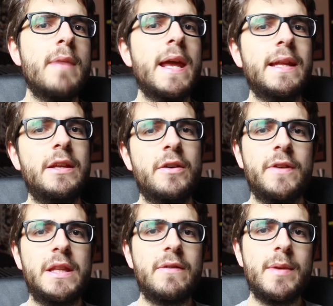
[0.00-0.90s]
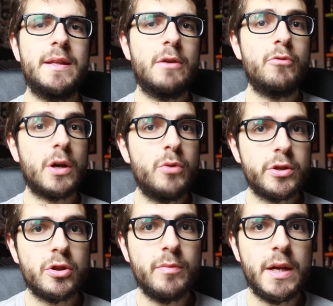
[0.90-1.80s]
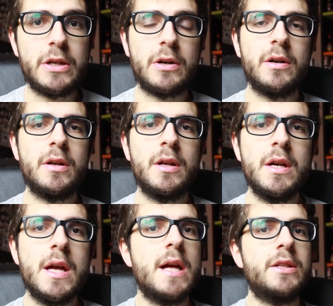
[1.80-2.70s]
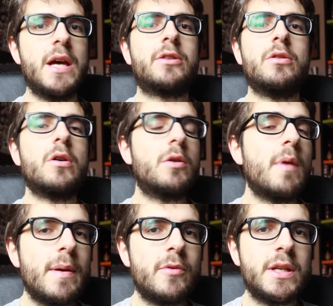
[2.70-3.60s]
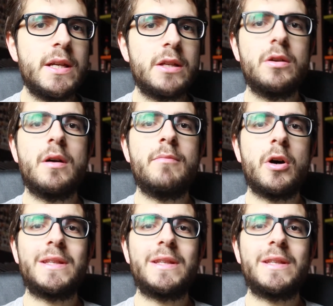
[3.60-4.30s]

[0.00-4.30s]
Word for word: meriti effettivamente un acquisto o meno. Certo, come abbiamo già detto,